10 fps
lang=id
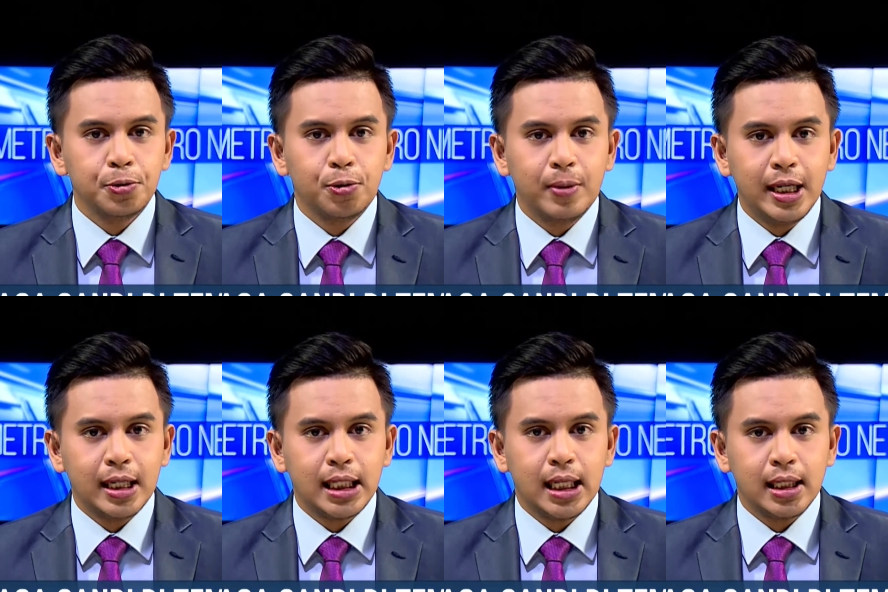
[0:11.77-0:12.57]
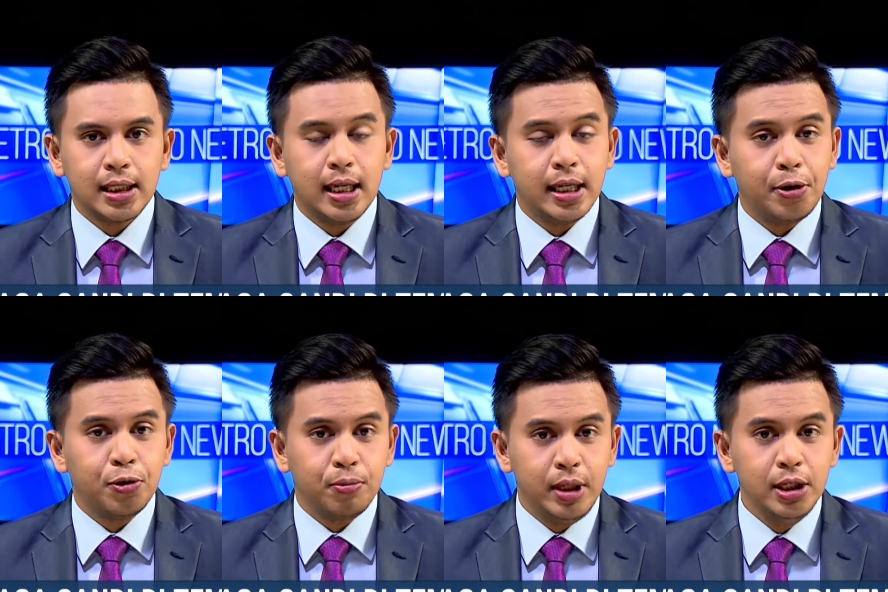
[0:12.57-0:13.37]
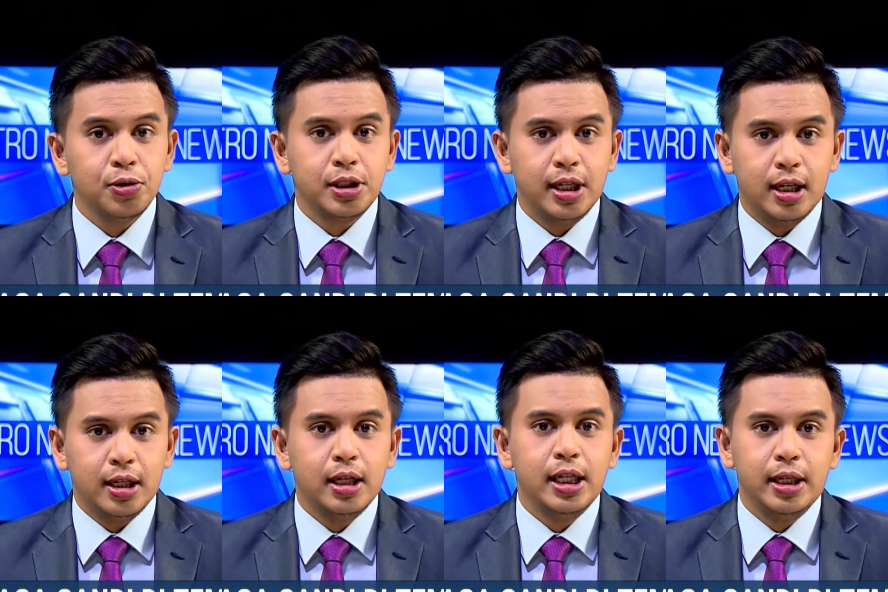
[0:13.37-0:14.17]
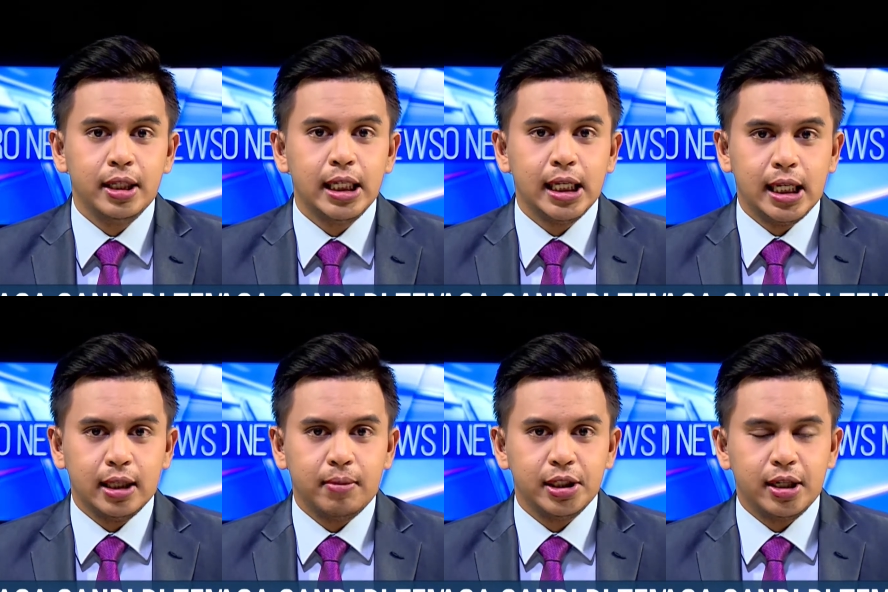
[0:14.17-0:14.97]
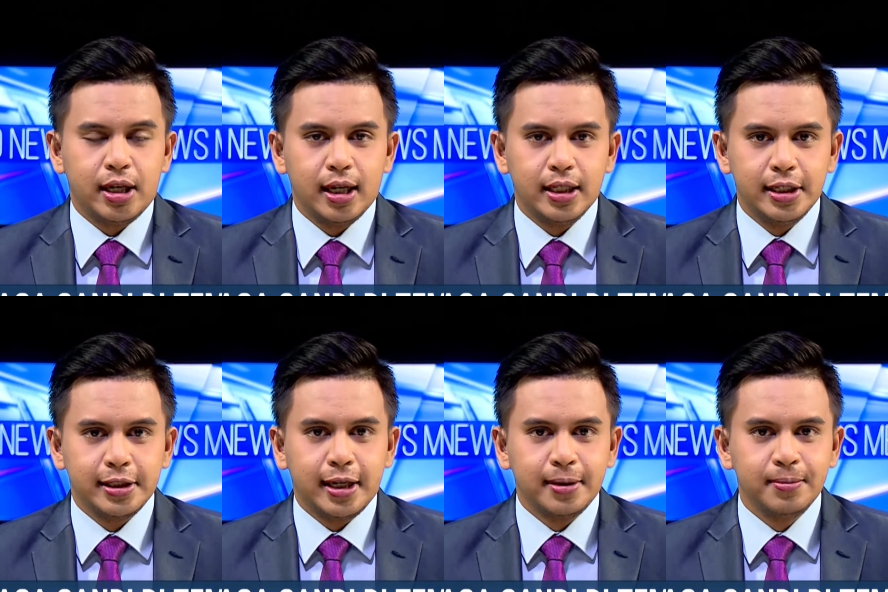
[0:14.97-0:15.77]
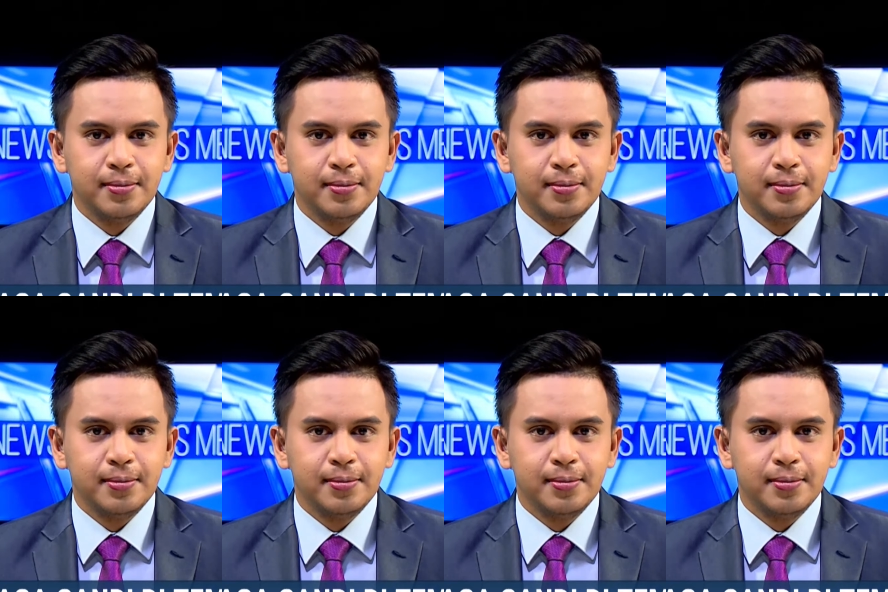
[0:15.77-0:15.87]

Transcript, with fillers: untuk meningkatkan ketahanan ekonomi sosial di tingkat masyarakat desa.